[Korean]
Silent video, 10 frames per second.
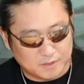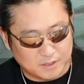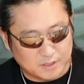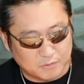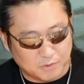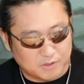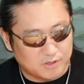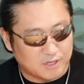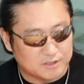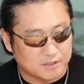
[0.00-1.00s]
이 워커
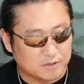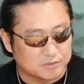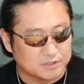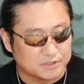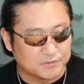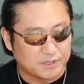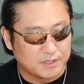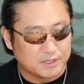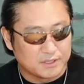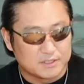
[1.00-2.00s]
같은 경우는
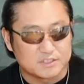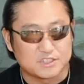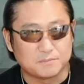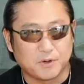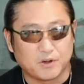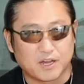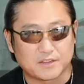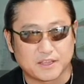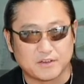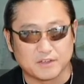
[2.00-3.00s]
지퍼가
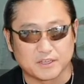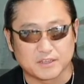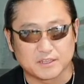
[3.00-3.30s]
되어 있기